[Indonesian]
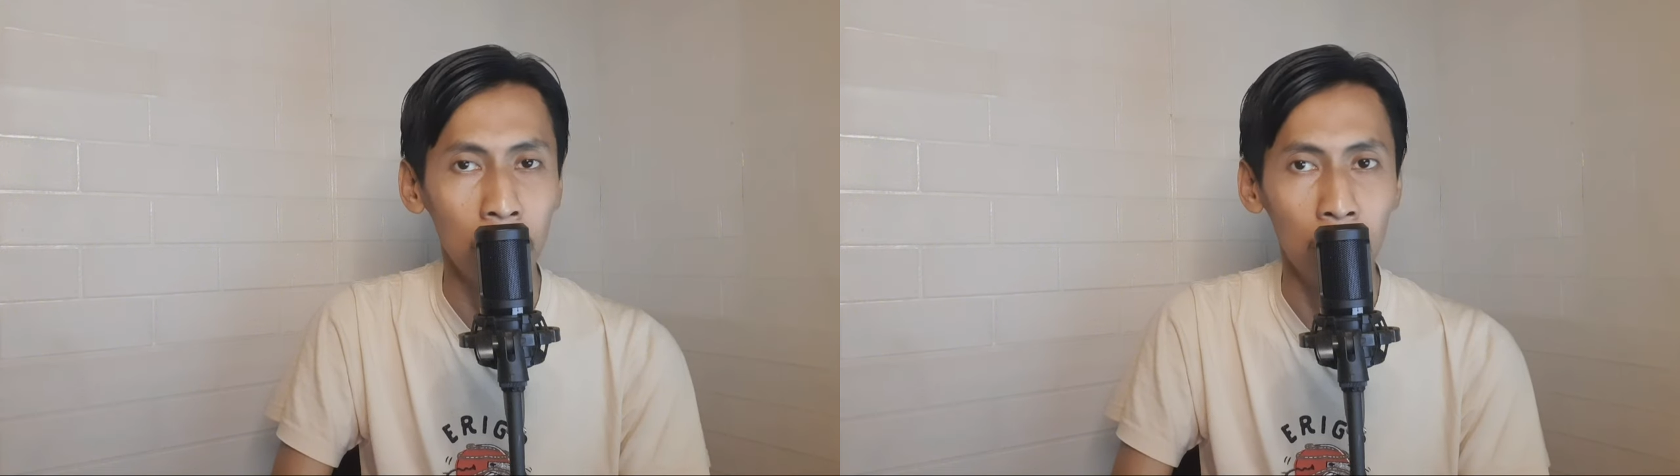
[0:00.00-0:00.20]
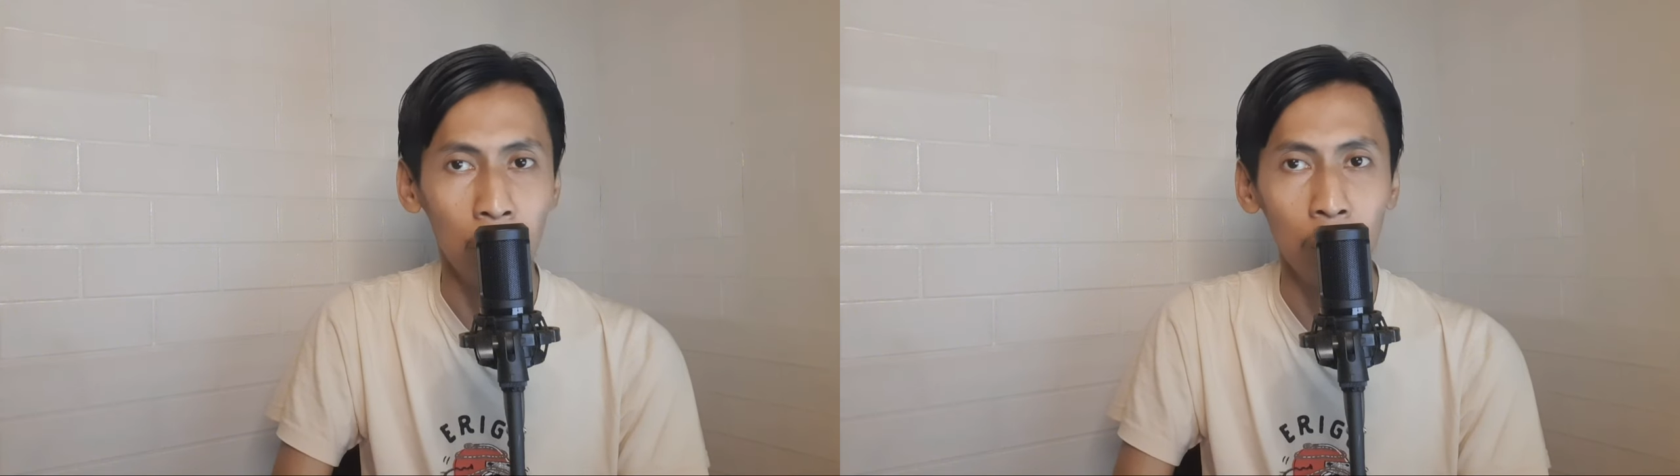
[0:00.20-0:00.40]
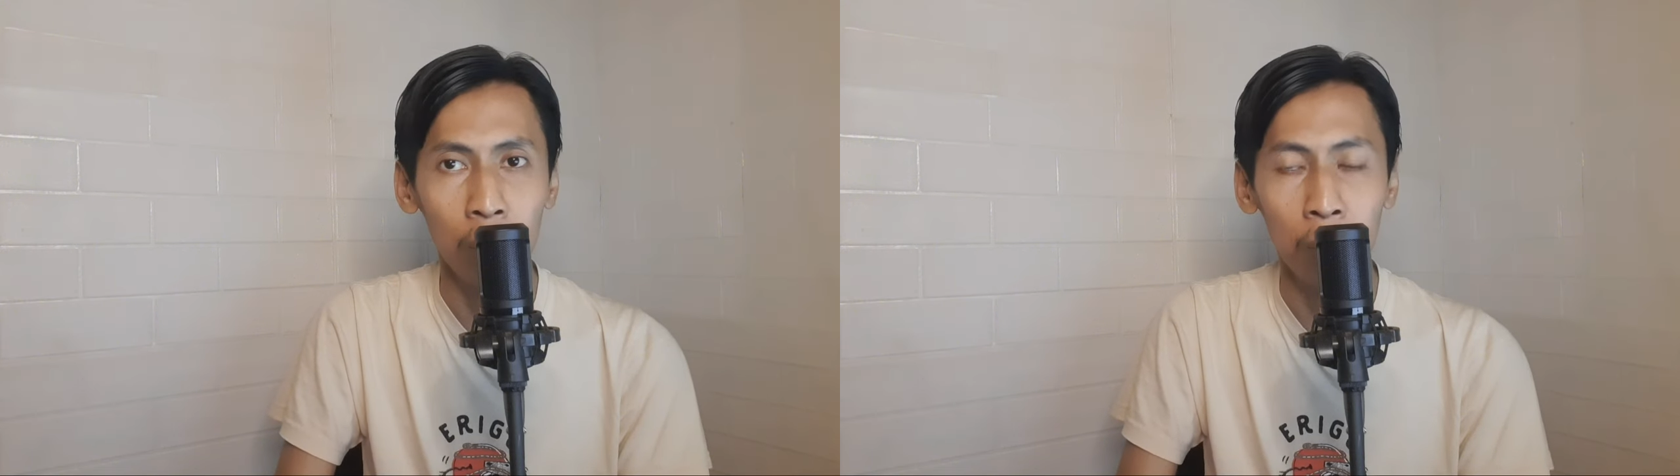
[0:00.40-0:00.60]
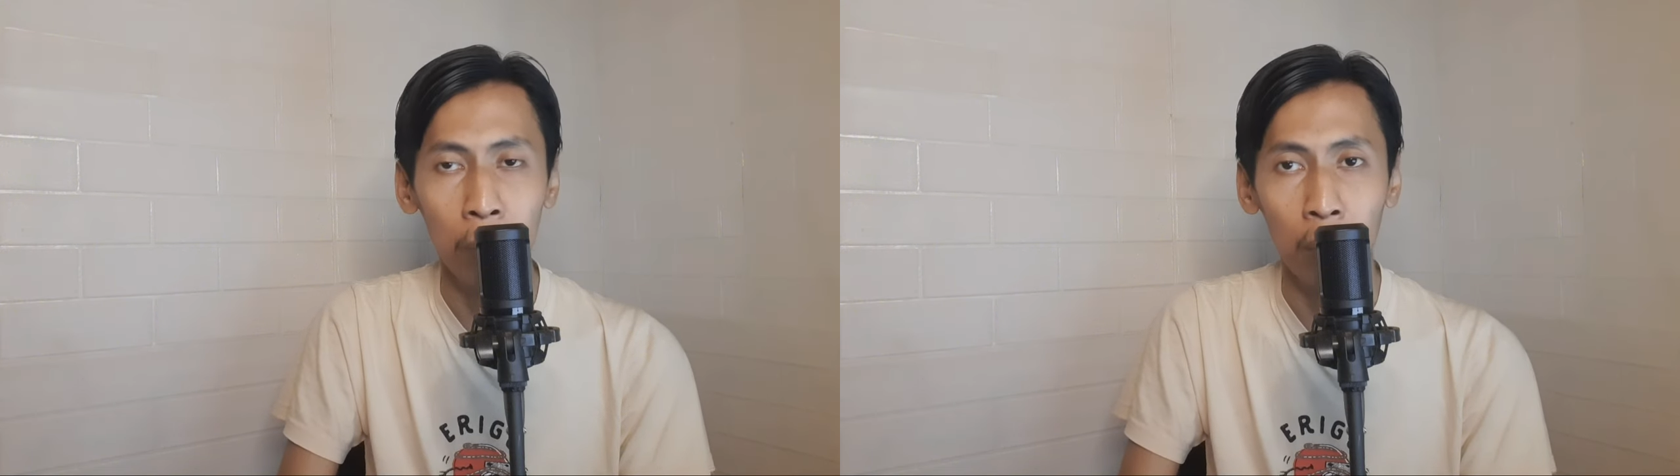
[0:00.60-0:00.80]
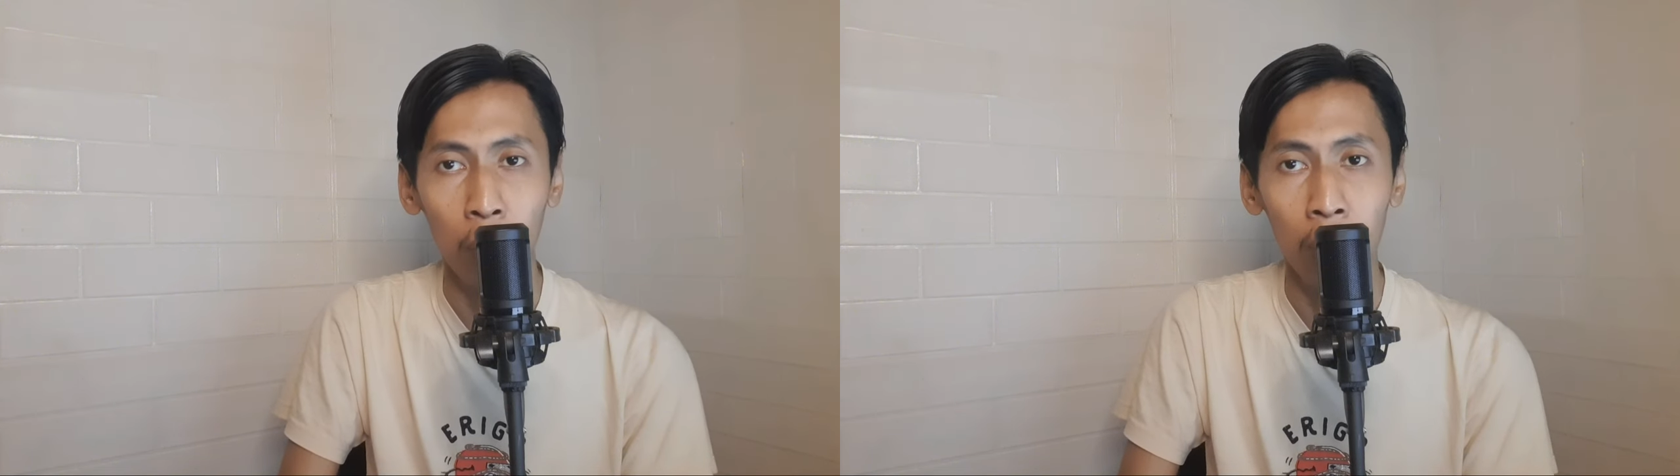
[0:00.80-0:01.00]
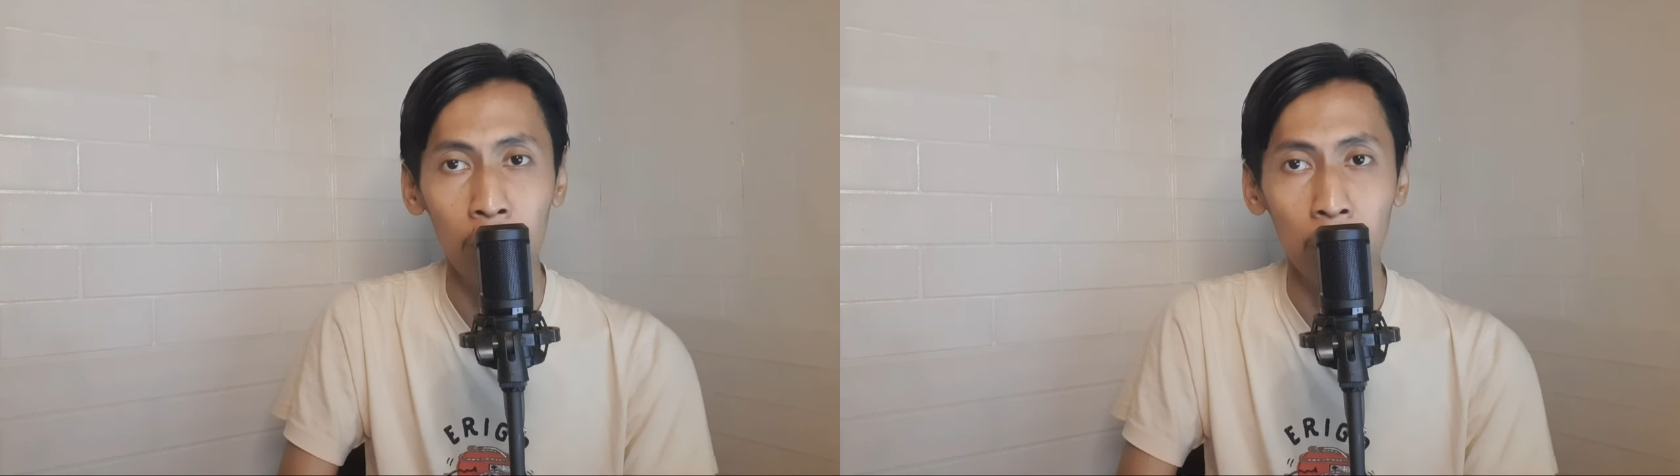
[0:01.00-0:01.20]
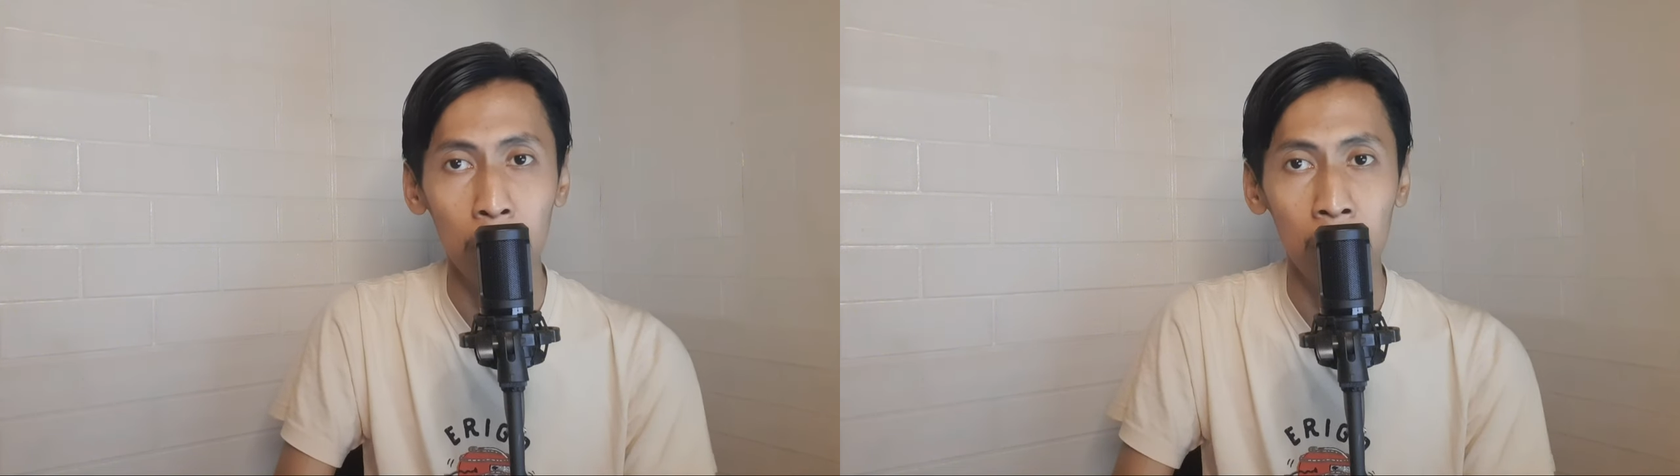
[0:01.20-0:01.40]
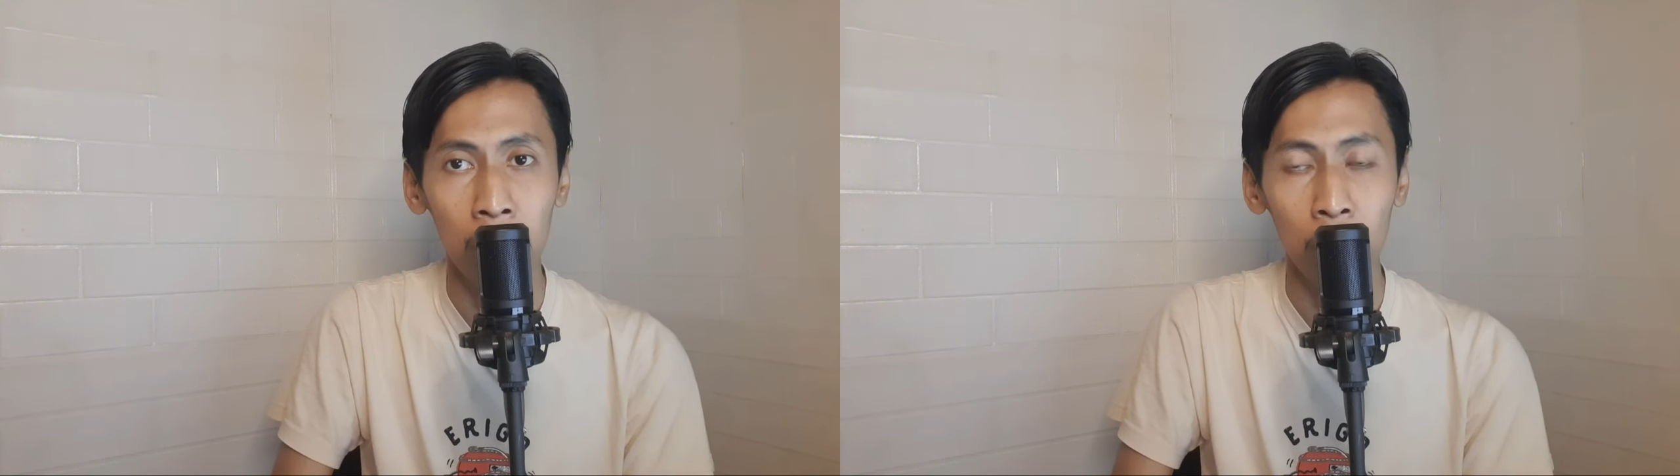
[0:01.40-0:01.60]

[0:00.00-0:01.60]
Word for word: ikut memperkuat timnas